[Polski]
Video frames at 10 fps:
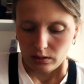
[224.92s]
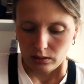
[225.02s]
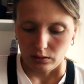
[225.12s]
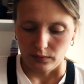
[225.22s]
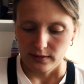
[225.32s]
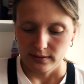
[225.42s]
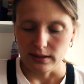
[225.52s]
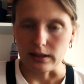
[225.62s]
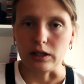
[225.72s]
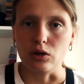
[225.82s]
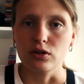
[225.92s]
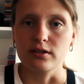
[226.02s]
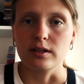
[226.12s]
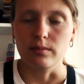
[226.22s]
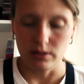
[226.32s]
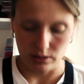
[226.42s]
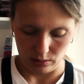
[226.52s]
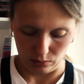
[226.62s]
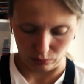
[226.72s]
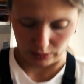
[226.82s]
No więc tak, ja już jestem
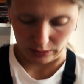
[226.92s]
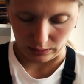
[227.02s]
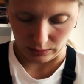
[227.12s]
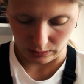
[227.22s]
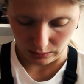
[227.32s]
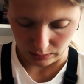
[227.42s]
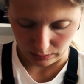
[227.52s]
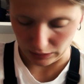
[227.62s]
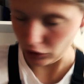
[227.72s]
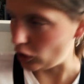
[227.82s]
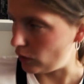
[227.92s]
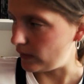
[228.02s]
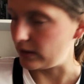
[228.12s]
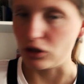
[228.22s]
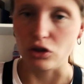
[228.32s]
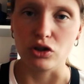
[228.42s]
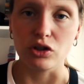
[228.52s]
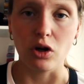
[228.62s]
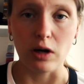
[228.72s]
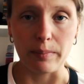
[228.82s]
tutaj naszykowana, jeśli chodzi
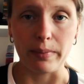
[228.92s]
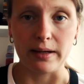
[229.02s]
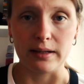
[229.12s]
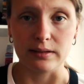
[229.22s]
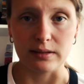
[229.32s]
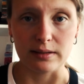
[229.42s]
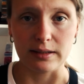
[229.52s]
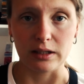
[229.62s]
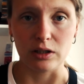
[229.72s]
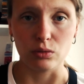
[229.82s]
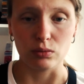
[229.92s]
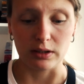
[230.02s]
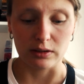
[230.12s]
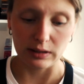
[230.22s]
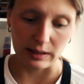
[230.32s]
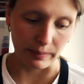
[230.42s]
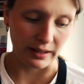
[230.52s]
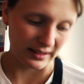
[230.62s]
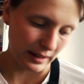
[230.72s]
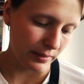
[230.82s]
o aparat, ten taki tutaj,
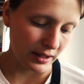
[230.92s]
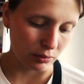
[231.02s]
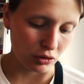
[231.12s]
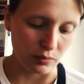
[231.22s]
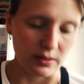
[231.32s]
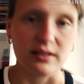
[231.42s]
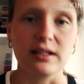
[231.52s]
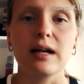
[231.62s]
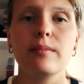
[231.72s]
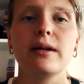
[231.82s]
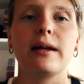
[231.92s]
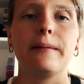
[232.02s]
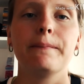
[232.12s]
aparat kamera, bo to jest bardziej kamera.